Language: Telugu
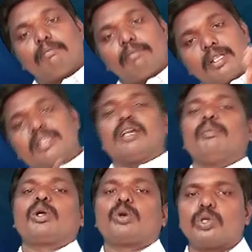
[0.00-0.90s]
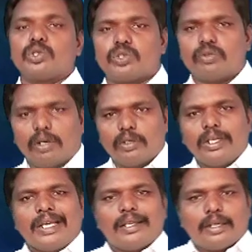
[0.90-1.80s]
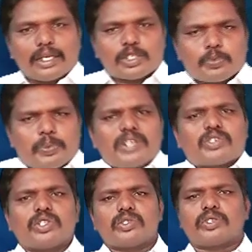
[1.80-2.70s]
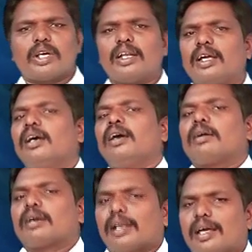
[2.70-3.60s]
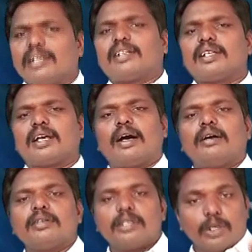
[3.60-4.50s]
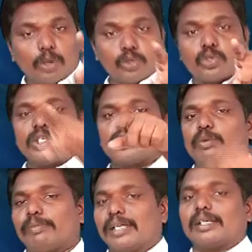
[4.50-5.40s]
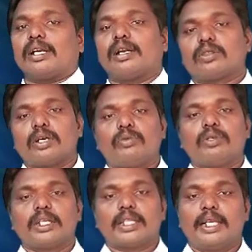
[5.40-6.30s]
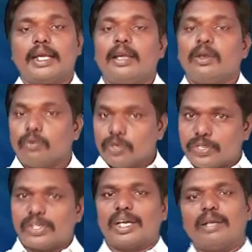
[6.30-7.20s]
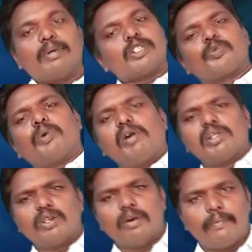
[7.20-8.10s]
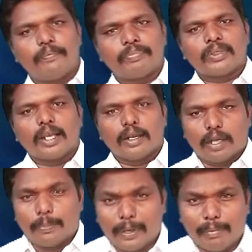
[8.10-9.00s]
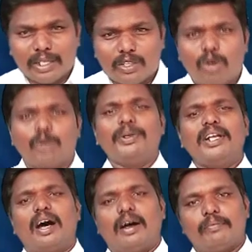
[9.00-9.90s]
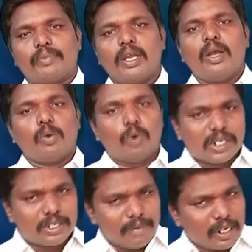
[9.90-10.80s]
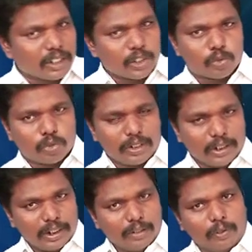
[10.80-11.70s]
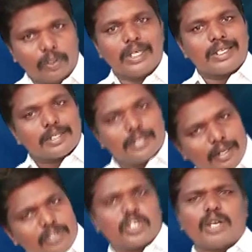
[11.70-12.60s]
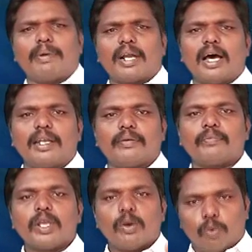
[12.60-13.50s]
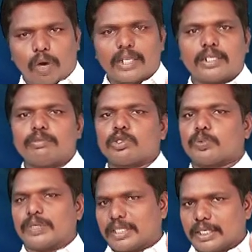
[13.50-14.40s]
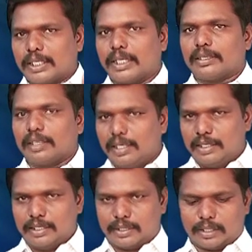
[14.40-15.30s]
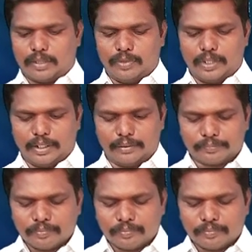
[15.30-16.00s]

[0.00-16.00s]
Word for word: మందిరముల గురించి వాళ్ళు ఎక్స్ప్లెషన్ చాలా క్లారిటీగా ఈరోజు నీతో మాట్లాడుతూ ఉన్నదనే విషయాన్ని మర్చిపోవద్దు నా ప్రియమైన దేవుని బిడ్డ వాక్యమాలకి ఇస్తున్న నీవు సరిచేయబడాలి వాక్యము స్పష్టంగా తెలియజేస్తూ ఉంది